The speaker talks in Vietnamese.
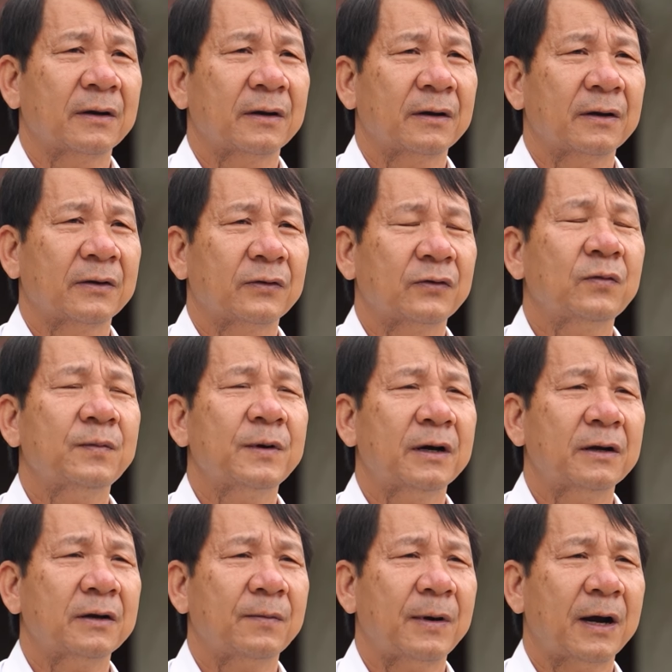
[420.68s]
à, giúp
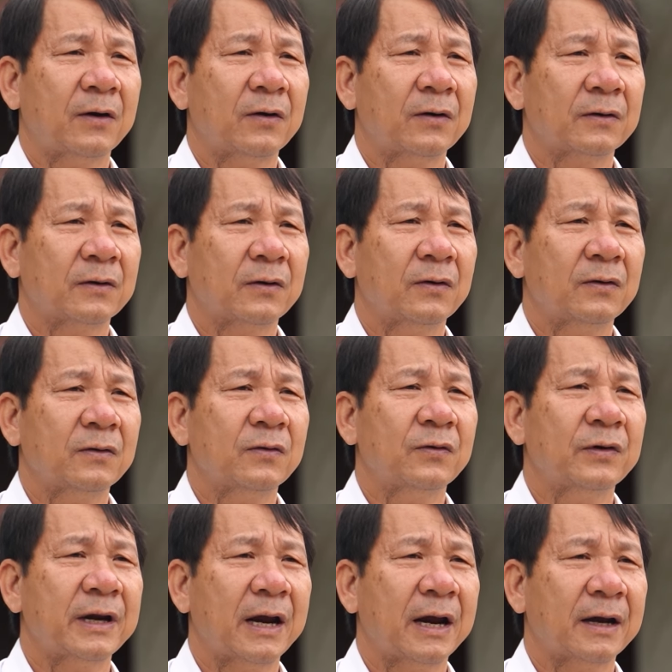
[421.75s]
đỡ cho bà con có
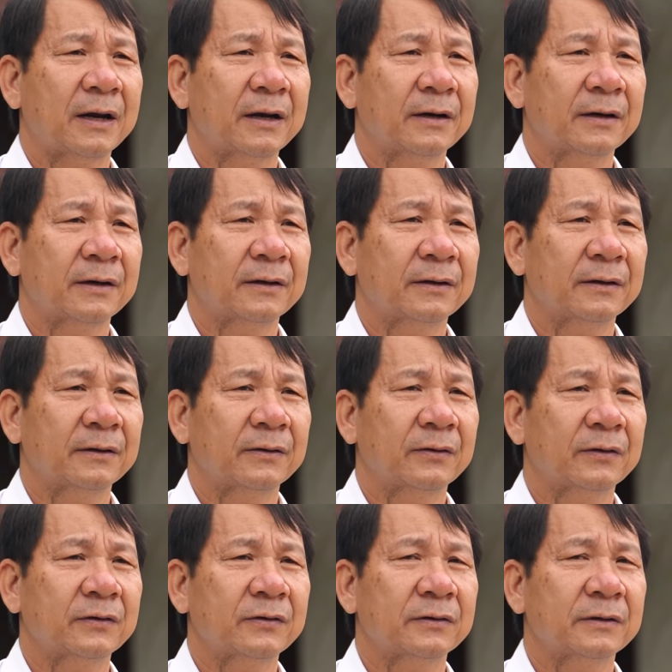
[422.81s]
ngôi nhà
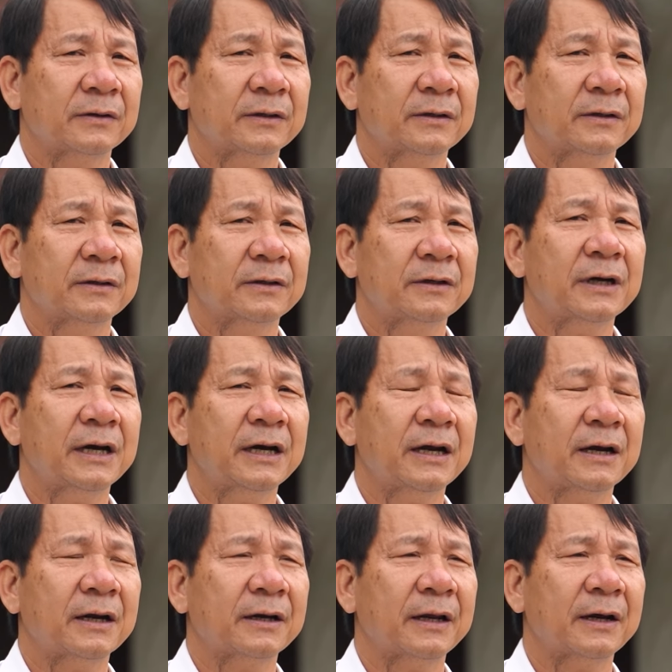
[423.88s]
ờ, trước hết
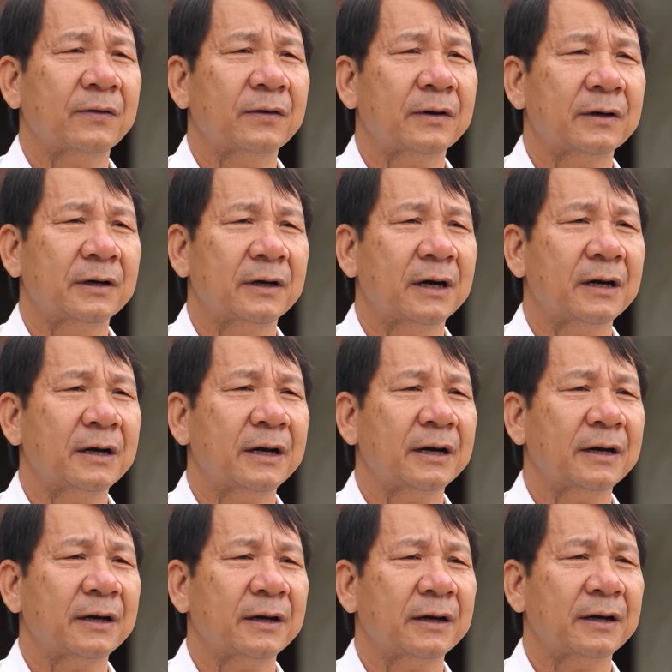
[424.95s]
là theo hưởng ứng
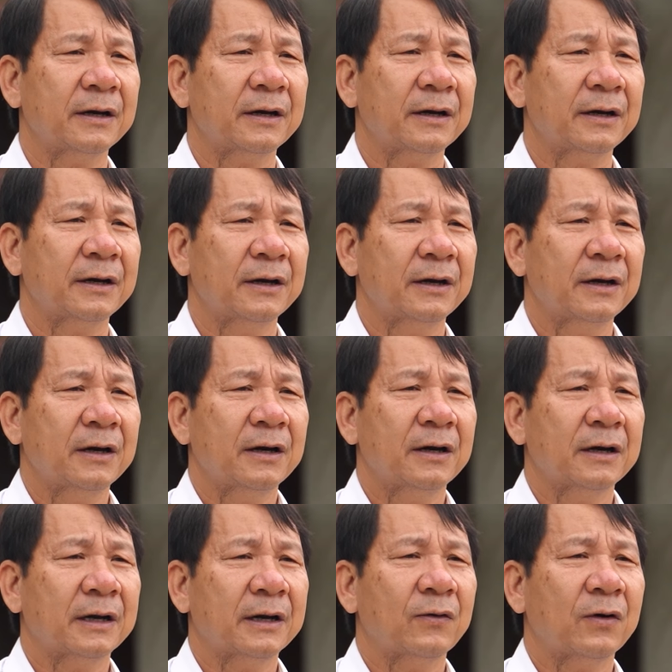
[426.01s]
cái, cái, cái, cái
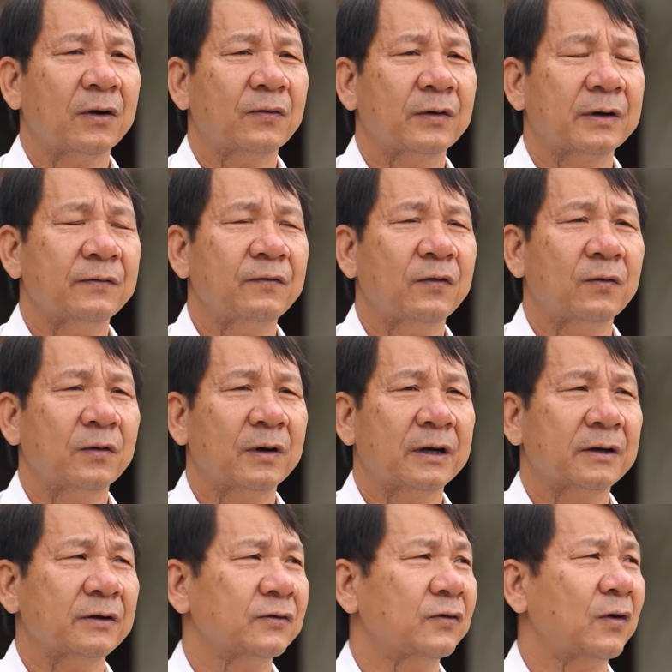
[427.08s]
lời kêu gọi của chính phủ
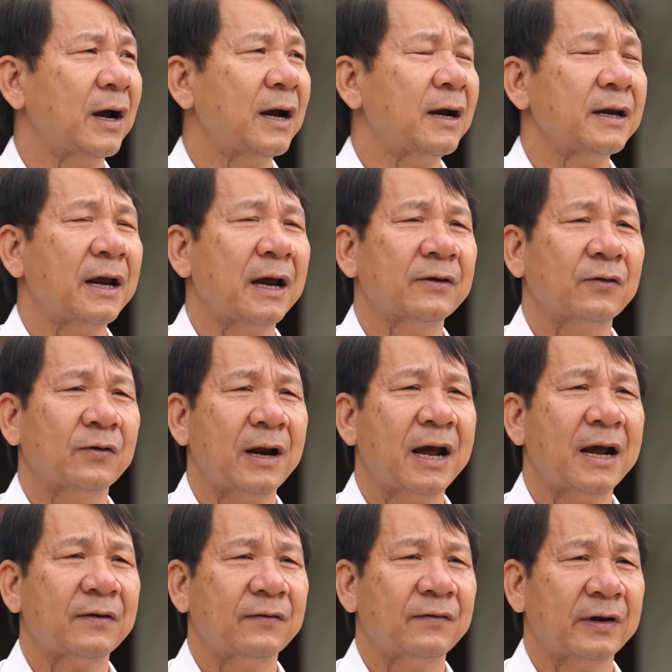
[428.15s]
là xóa nhà rột
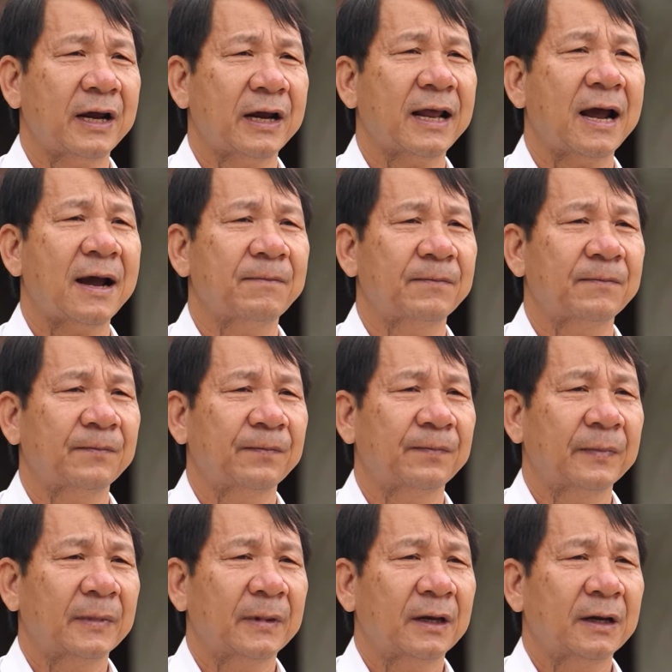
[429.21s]
nát và nhà tạm
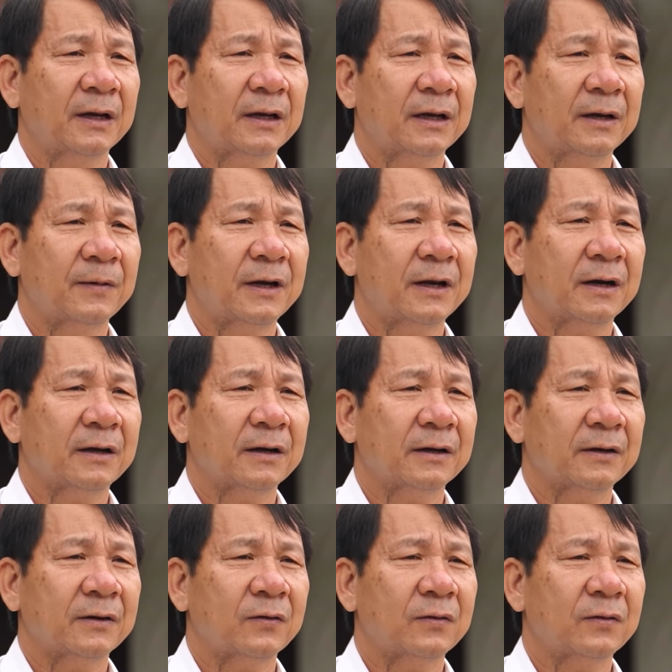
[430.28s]
thì bây giờ
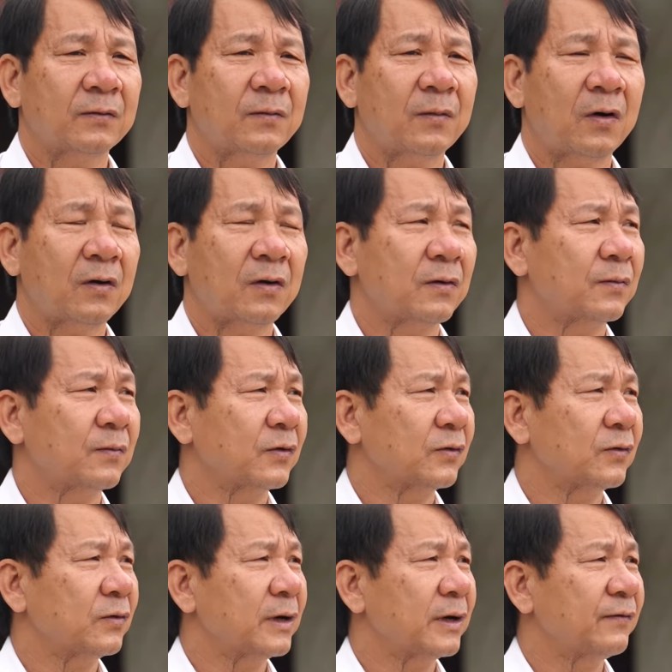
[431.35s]
thì tôi cũng bỏ một
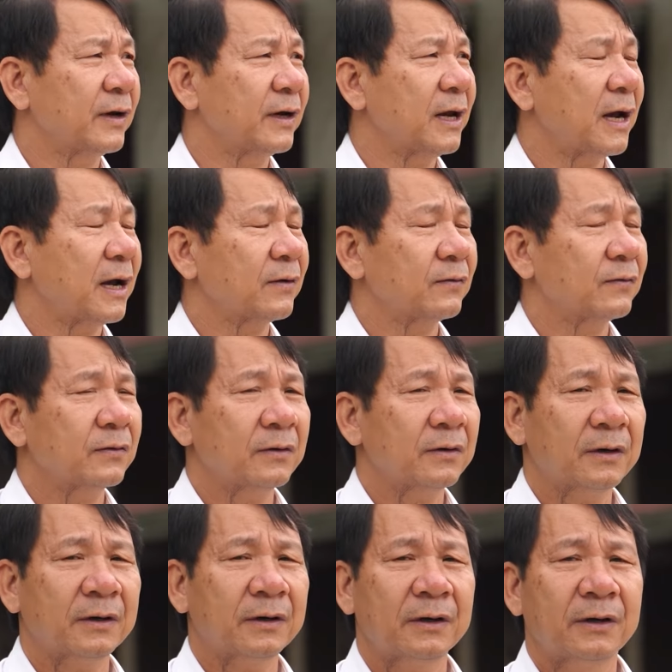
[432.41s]
chút kinh phí ra cũng
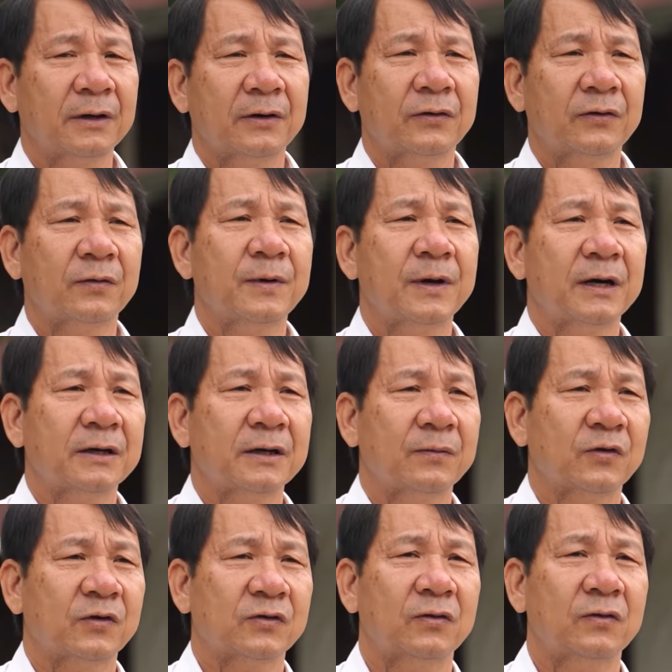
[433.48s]
giúp đỡ cho
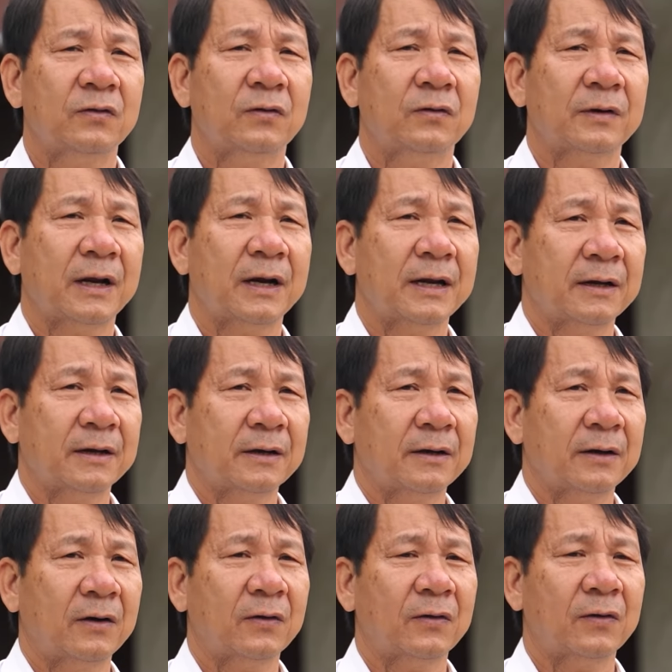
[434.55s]
một số hộ gia đình
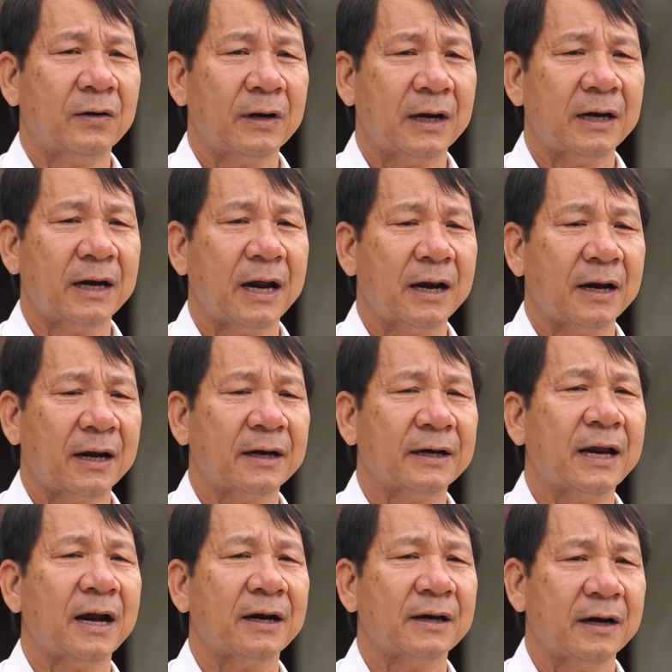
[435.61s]
họ có căn nhà
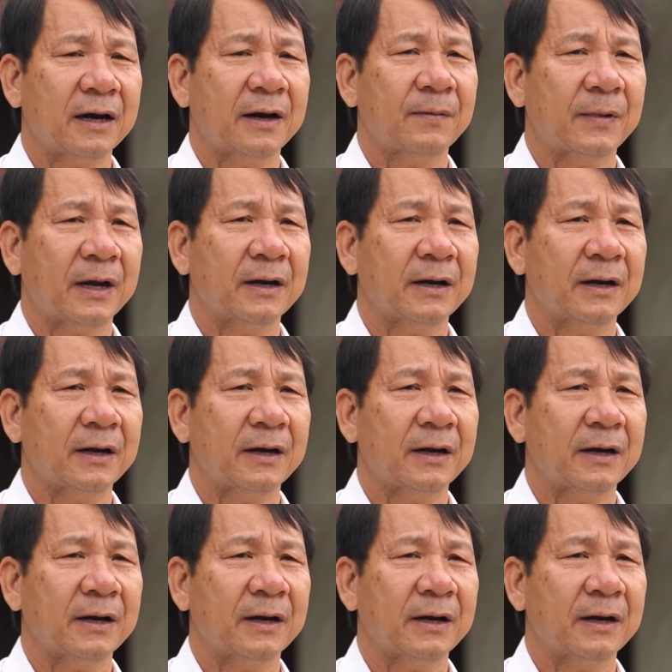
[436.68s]
khang trang như ngày hôm